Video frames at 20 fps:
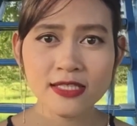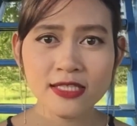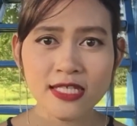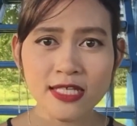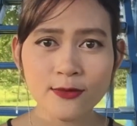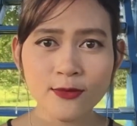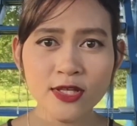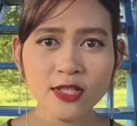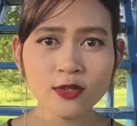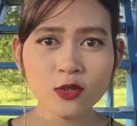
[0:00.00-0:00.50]

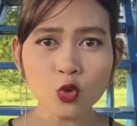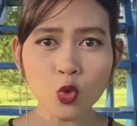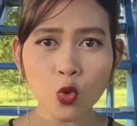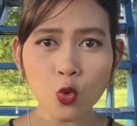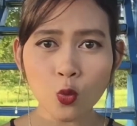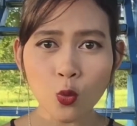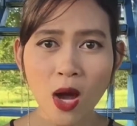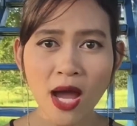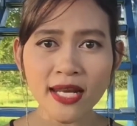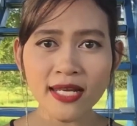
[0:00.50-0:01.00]
ชีวิตทุ
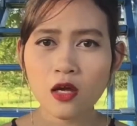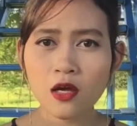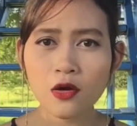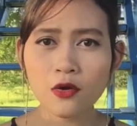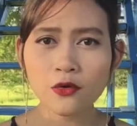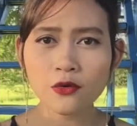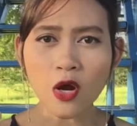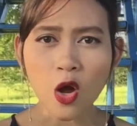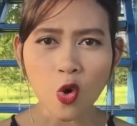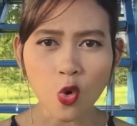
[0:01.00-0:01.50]
กวัน
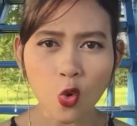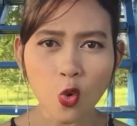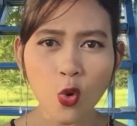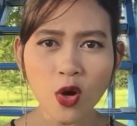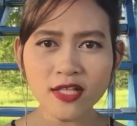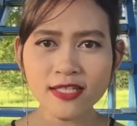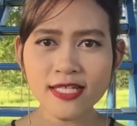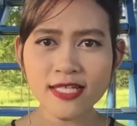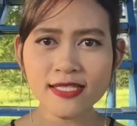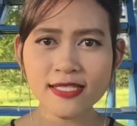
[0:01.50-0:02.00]
เราค
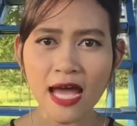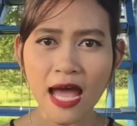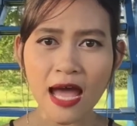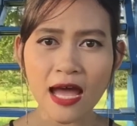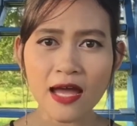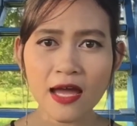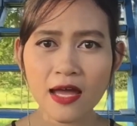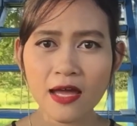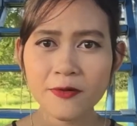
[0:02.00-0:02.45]
วรที่จะ